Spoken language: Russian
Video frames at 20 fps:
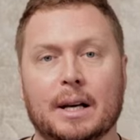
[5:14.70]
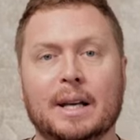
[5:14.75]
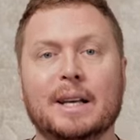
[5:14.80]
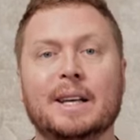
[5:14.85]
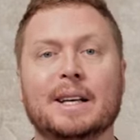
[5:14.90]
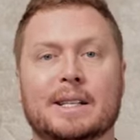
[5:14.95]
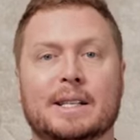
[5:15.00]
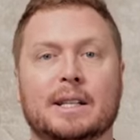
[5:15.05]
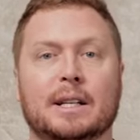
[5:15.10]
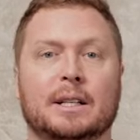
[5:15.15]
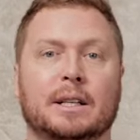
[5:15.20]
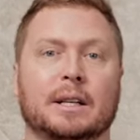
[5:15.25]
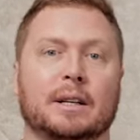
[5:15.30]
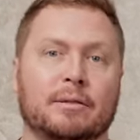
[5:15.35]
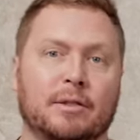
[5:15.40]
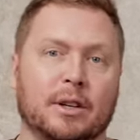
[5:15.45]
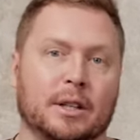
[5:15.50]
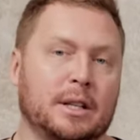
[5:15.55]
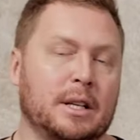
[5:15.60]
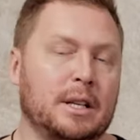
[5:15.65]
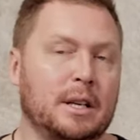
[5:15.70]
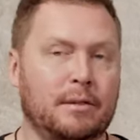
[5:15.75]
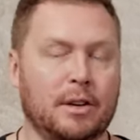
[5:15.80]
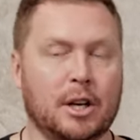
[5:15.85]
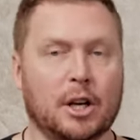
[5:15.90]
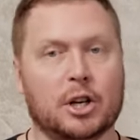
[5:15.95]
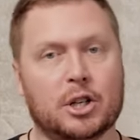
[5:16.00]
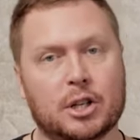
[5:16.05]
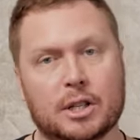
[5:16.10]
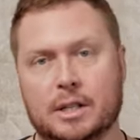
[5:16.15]
И если ты в это не
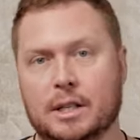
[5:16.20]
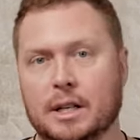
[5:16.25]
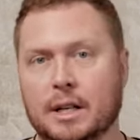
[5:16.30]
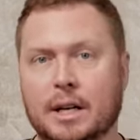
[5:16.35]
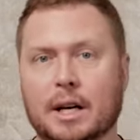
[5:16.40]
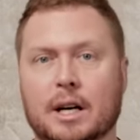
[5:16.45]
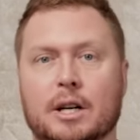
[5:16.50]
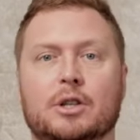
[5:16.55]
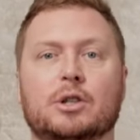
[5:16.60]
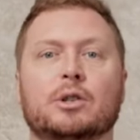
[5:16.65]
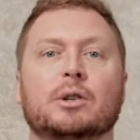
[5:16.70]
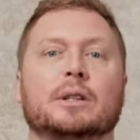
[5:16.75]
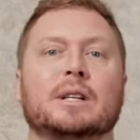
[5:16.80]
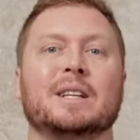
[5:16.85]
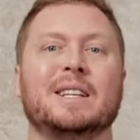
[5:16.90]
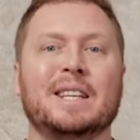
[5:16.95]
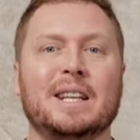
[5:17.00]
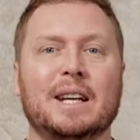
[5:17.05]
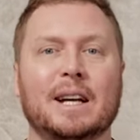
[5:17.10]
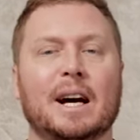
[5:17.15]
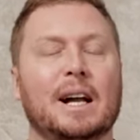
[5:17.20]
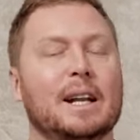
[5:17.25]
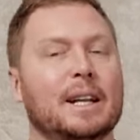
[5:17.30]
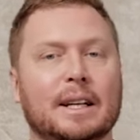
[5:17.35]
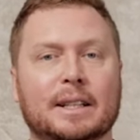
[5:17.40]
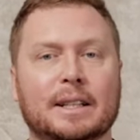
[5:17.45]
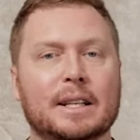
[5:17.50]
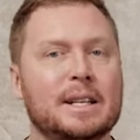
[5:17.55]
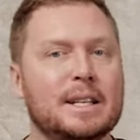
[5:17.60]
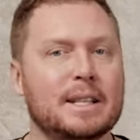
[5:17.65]
веришь, если тебе что это нереально,
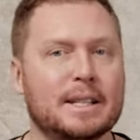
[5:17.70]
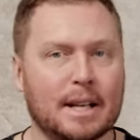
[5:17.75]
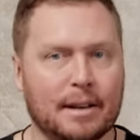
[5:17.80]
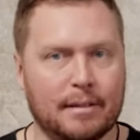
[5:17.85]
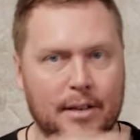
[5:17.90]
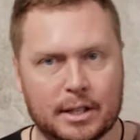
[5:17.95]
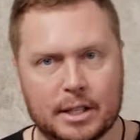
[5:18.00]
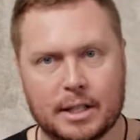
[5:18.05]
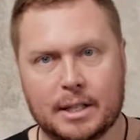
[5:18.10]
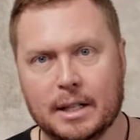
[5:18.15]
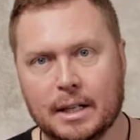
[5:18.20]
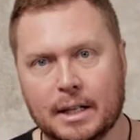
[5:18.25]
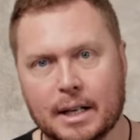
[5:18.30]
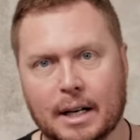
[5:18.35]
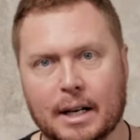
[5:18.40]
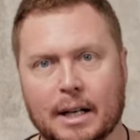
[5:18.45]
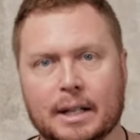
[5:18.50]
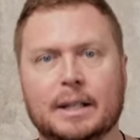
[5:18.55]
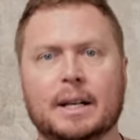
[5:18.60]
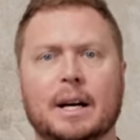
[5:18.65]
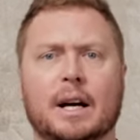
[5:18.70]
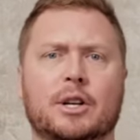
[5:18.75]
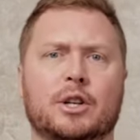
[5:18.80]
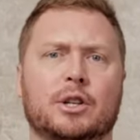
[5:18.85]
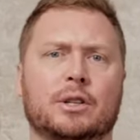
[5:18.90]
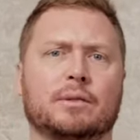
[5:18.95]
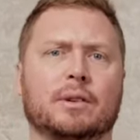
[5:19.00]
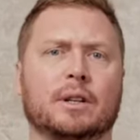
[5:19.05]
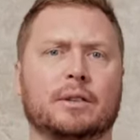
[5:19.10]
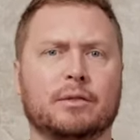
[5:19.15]
это не зависит никак от
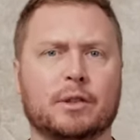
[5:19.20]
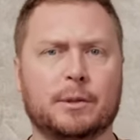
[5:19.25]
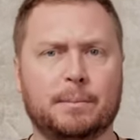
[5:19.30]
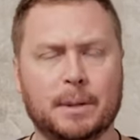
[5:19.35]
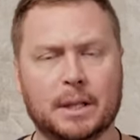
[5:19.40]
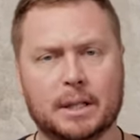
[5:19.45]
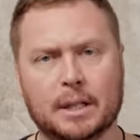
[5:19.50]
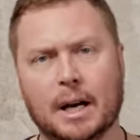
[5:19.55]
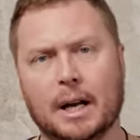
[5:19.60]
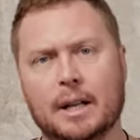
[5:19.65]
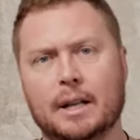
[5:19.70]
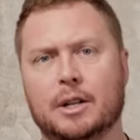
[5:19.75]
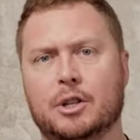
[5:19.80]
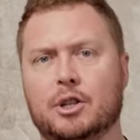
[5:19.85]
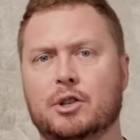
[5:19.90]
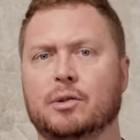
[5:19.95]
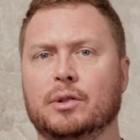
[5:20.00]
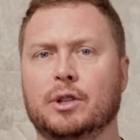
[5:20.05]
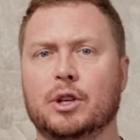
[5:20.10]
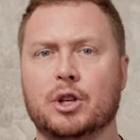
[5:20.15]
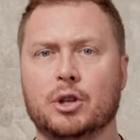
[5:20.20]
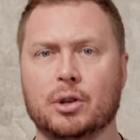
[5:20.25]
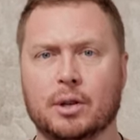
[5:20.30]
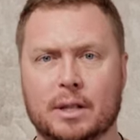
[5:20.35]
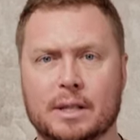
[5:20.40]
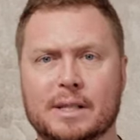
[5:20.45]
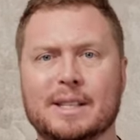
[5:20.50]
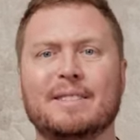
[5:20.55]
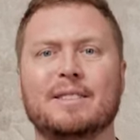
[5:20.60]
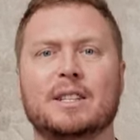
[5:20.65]
качества, от воспитания, от чего-то еще.
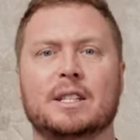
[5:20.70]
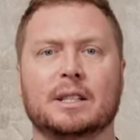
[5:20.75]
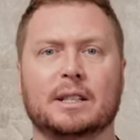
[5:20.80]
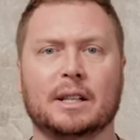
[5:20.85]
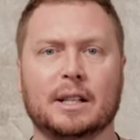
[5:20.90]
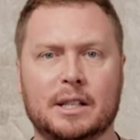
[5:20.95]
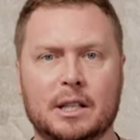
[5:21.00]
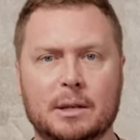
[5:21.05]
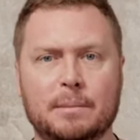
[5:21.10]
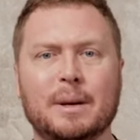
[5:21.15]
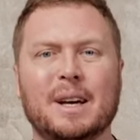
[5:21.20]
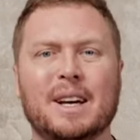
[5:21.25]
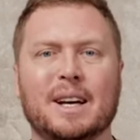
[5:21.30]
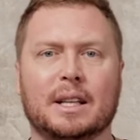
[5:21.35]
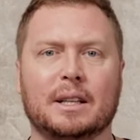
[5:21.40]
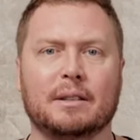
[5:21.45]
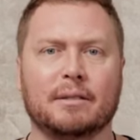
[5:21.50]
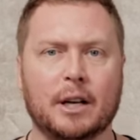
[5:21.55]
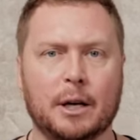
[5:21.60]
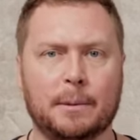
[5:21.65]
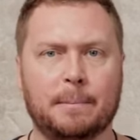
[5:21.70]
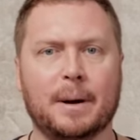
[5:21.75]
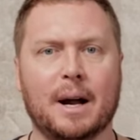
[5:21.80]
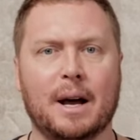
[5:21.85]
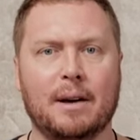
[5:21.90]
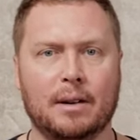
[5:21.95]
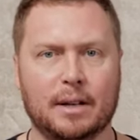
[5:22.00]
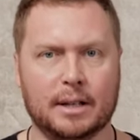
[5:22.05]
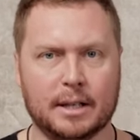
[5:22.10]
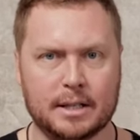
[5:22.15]
Это зависит от тебя и от твоих
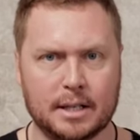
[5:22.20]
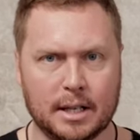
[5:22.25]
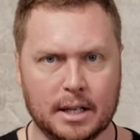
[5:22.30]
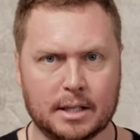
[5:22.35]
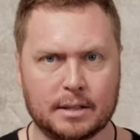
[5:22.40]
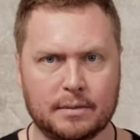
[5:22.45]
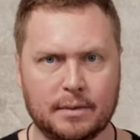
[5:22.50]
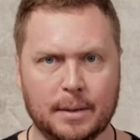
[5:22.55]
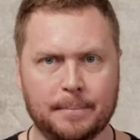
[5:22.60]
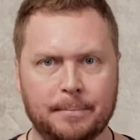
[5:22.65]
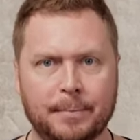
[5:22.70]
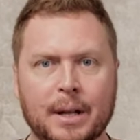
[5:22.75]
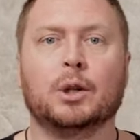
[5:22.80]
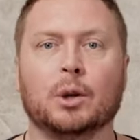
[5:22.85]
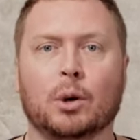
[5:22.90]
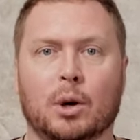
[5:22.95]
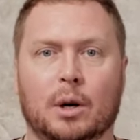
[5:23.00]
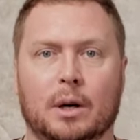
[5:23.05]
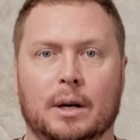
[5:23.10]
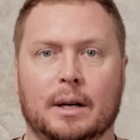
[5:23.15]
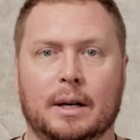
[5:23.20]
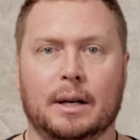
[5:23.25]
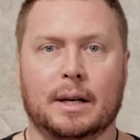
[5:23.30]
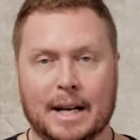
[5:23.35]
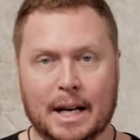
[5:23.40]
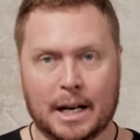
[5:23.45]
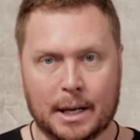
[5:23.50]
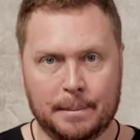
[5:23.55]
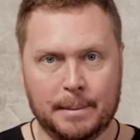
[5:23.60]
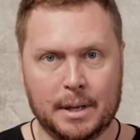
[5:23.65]
правильных действий. То,
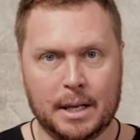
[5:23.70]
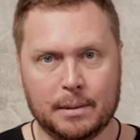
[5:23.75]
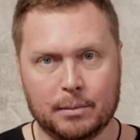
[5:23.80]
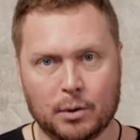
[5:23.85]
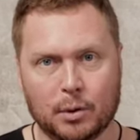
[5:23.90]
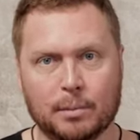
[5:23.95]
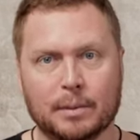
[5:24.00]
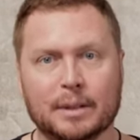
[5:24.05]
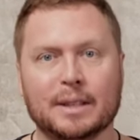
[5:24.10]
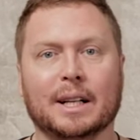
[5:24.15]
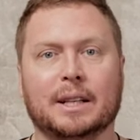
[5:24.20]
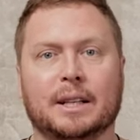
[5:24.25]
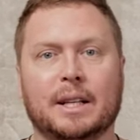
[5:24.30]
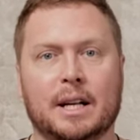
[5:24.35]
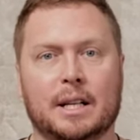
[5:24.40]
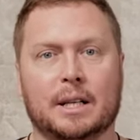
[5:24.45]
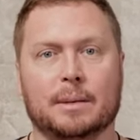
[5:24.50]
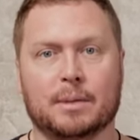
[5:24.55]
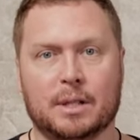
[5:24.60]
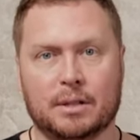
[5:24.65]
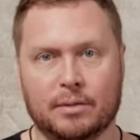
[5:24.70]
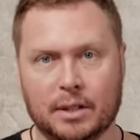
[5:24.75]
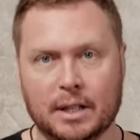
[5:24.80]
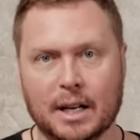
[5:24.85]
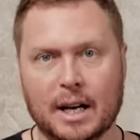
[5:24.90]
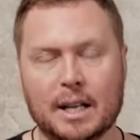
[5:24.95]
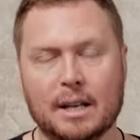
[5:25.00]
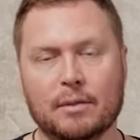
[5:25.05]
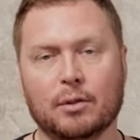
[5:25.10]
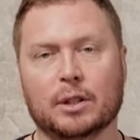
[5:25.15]
как минимум, на третьем
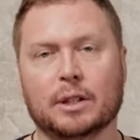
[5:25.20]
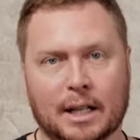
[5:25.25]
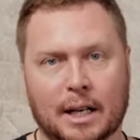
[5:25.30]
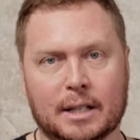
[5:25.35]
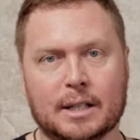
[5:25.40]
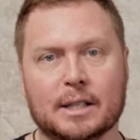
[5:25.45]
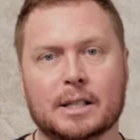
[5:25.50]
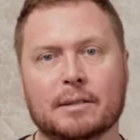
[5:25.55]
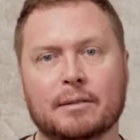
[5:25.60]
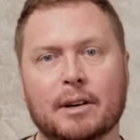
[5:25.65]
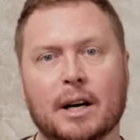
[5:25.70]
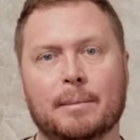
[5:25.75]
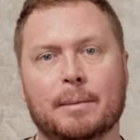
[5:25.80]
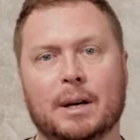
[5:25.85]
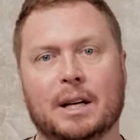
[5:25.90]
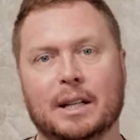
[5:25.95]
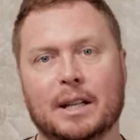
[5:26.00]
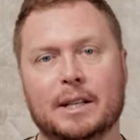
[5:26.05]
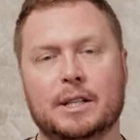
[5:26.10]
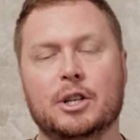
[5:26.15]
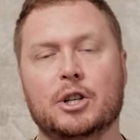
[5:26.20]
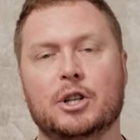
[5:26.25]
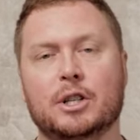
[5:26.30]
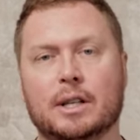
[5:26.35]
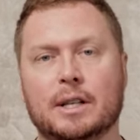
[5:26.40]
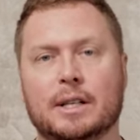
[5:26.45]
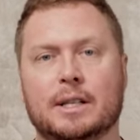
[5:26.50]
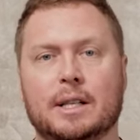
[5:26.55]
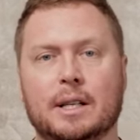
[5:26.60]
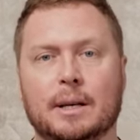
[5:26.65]
свидании, вот так называемая
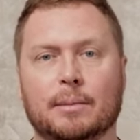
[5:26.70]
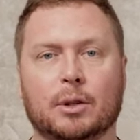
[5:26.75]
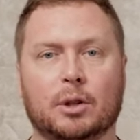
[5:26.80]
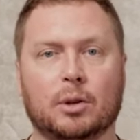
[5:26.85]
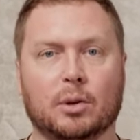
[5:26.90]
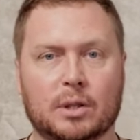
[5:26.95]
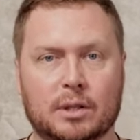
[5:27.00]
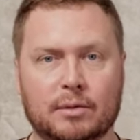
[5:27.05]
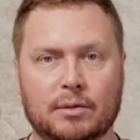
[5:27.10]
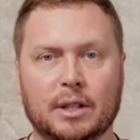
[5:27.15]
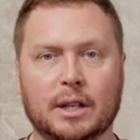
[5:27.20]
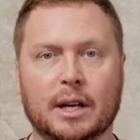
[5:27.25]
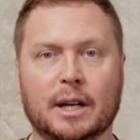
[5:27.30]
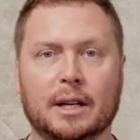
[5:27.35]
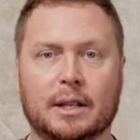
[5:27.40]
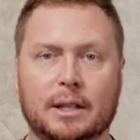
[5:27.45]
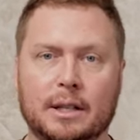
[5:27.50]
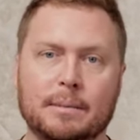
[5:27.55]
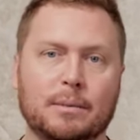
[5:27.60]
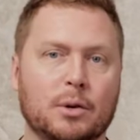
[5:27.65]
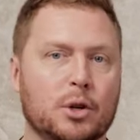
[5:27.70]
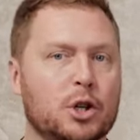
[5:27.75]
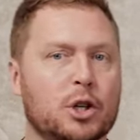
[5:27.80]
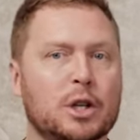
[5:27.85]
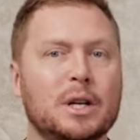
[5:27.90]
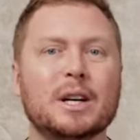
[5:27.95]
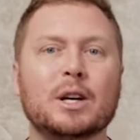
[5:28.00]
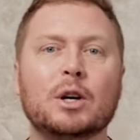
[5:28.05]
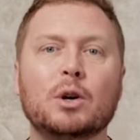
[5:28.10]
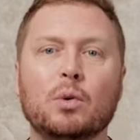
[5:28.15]
классическая схема трех свиданий, ты
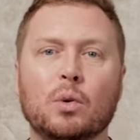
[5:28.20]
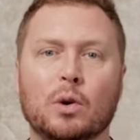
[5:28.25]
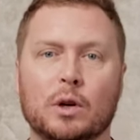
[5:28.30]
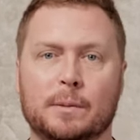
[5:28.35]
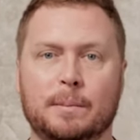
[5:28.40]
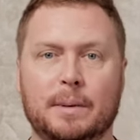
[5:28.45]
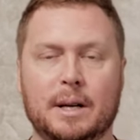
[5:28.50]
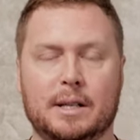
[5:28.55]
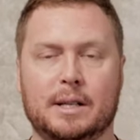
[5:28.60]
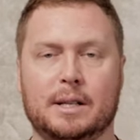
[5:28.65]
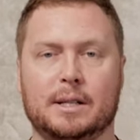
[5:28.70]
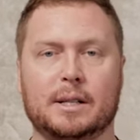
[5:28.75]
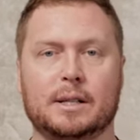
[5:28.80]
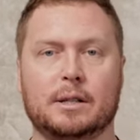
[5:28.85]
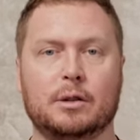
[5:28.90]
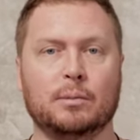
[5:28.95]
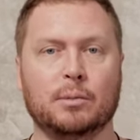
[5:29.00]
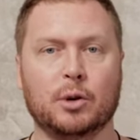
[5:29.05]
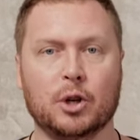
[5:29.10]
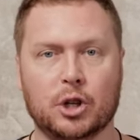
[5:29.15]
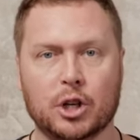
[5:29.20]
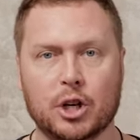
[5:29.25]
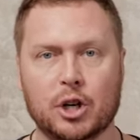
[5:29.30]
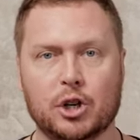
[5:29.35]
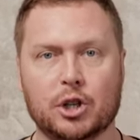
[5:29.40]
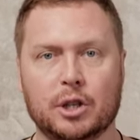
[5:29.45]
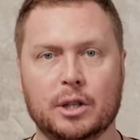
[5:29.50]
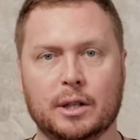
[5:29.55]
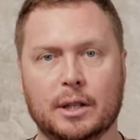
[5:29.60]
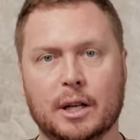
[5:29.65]
можешь легко сблизиться с любой
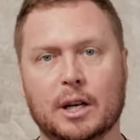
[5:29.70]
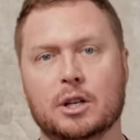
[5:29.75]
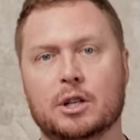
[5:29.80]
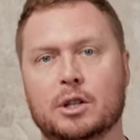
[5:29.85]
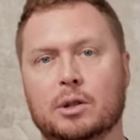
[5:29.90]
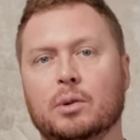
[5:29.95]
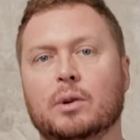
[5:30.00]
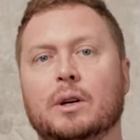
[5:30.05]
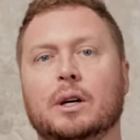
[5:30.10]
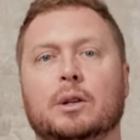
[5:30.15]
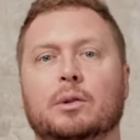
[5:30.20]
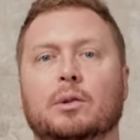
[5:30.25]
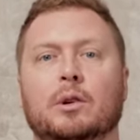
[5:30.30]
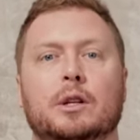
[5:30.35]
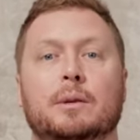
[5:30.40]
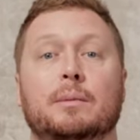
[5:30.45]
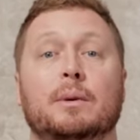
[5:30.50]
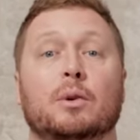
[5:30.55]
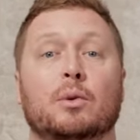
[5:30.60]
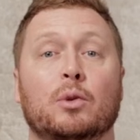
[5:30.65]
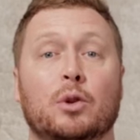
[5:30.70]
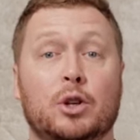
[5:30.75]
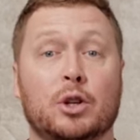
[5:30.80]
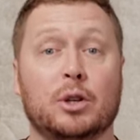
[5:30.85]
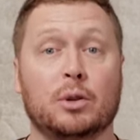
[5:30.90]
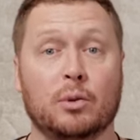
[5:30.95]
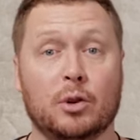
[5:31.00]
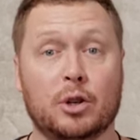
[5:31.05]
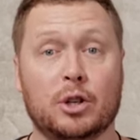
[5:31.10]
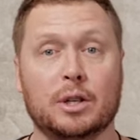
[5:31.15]
женщиной, даже той, которая тебе
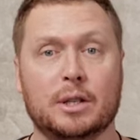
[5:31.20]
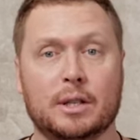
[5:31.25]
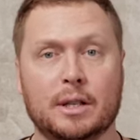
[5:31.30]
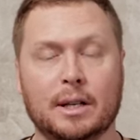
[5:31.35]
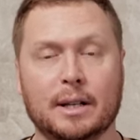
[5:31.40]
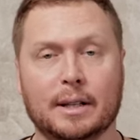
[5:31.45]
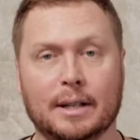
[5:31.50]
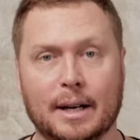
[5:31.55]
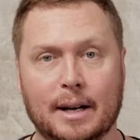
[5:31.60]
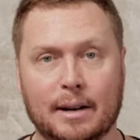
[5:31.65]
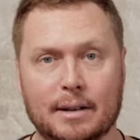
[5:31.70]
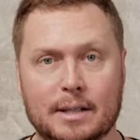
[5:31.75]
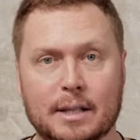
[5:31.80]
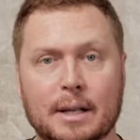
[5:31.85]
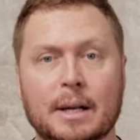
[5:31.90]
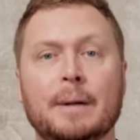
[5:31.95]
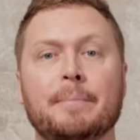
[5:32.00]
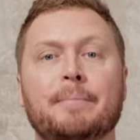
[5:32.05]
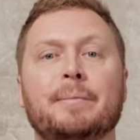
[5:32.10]
очень-очень сильно нравится.